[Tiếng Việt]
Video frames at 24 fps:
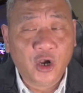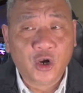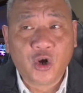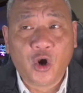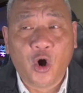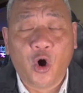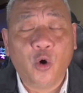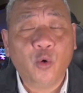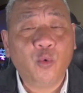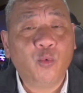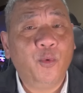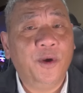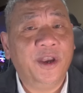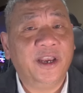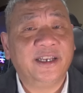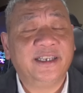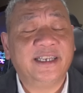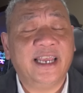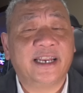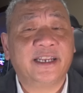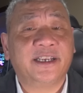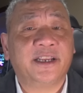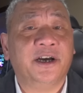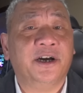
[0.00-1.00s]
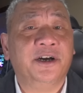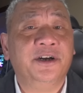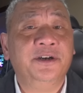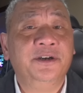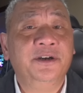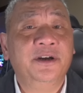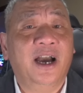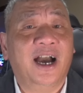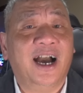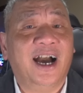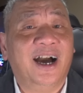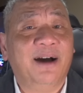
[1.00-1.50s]
có quyền tranh cử
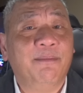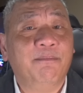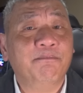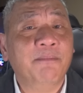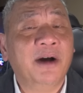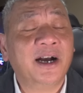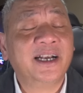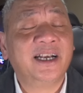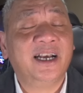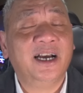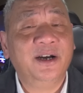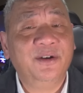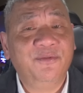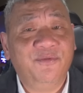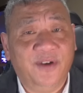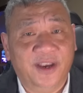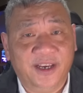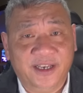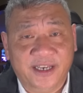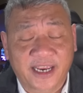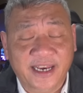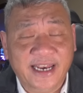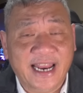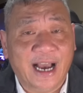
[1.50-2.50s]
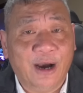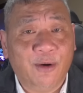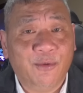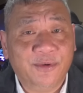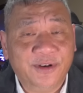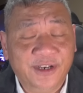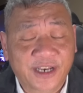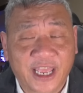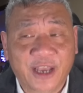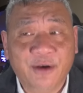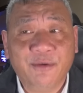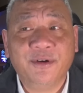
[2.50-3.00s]
ở à, bất cứ vị trí nào
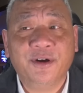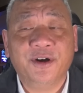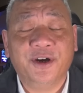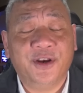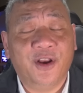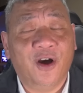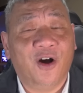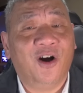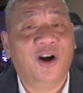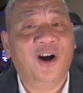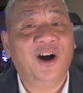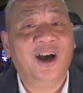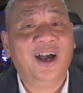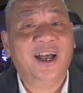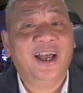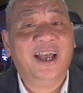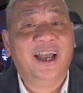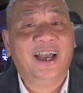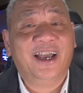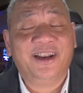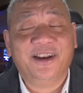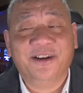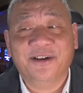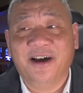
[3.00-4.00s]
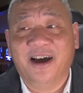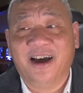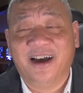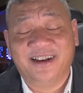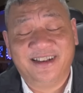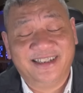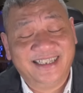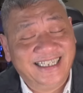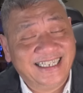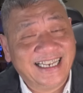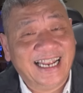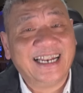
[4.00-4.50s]
nếu người đó đưa
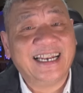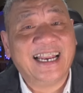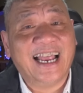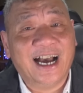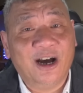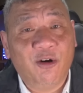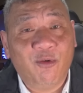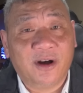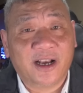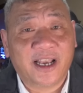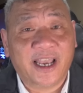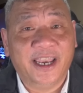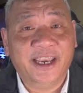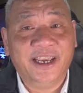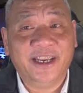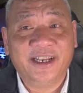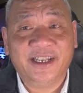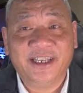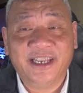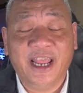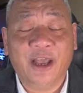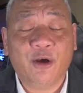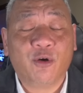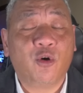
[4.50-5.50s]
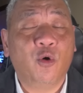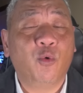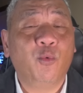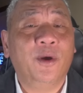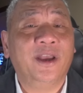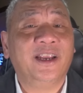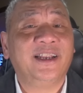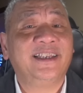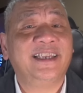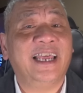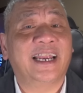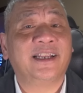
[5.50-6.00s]
Sanda Hoa Kỳ đều có
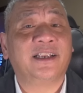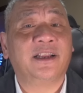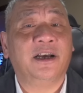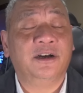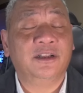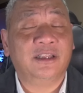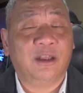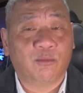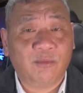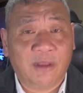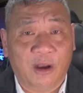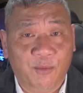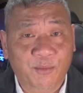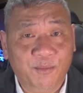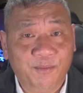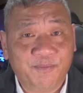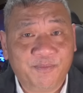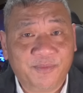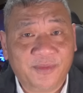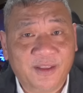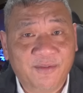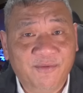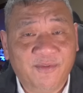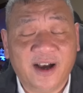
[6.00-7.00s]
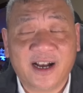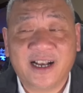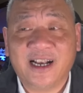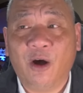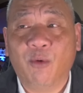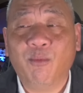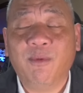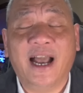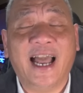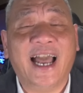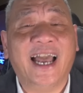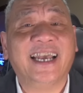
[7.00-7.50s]
quyền tranh cử tổng thống và
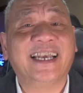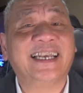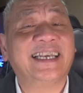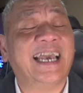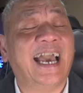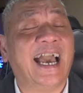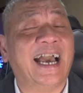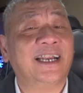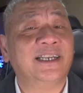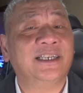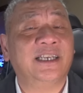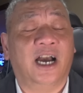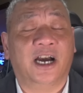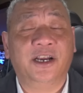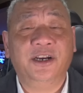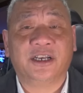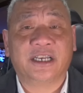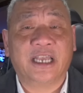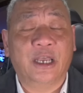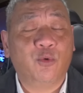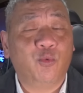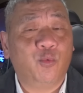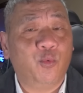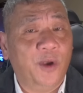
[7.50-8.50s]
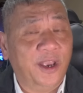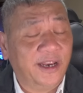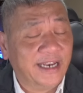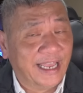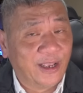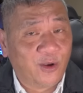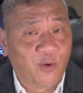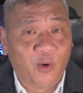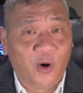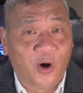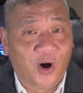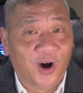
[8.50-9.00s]
không ai cản trở được cái quyền
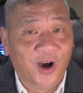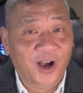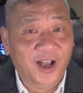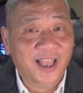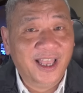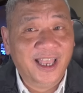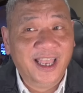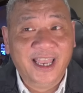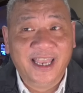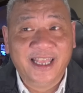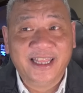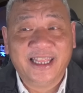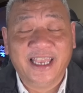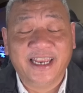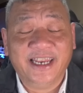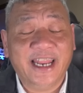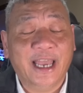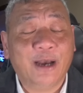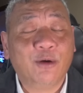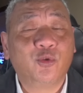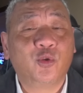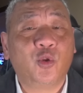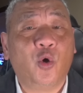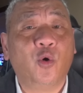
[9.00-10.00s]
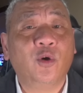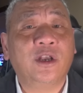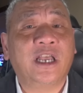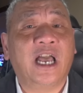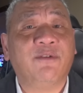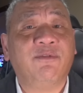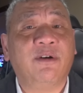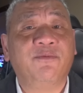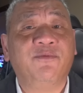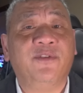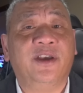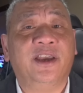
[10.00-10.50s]
này của họ thì nếu tối cao
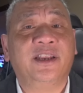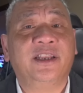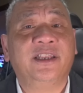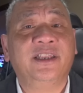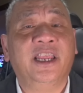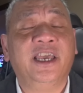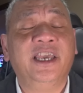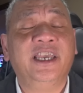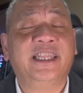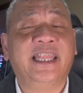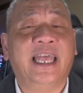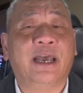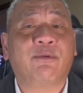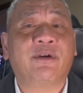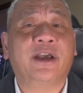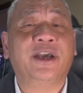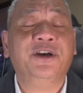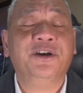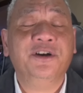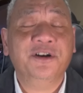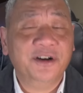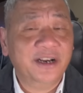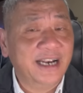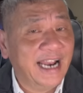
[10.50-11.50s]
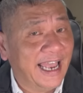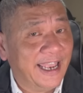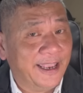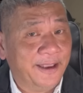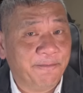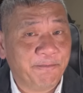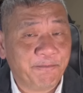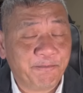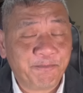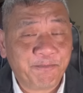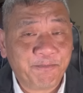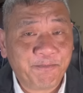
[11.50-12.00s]
pháp viện đi theo cái hướng này
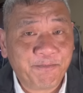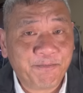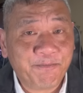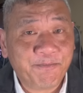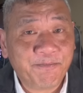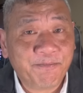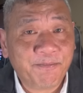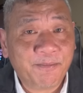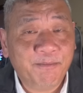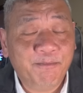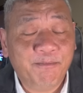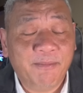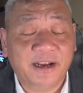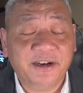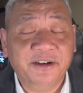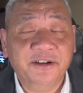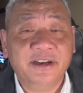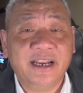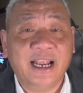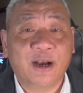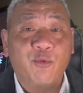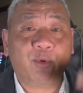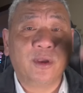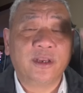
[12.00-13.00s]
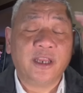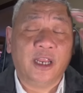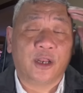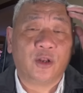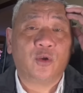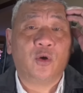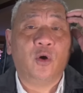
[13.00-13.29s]
mà đưa ra quyết định